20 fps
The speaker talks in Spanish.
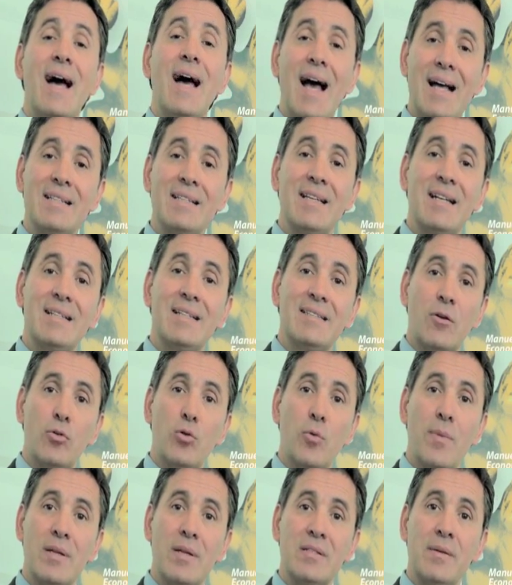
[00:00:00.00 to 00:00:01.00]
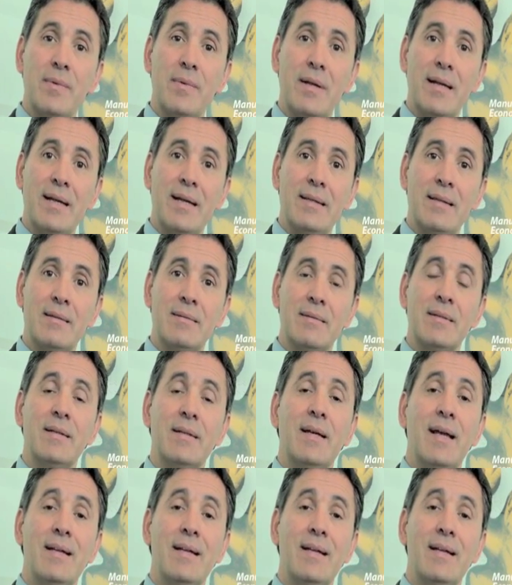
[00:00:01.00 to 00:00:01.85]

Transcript: hacia las economías emergentes.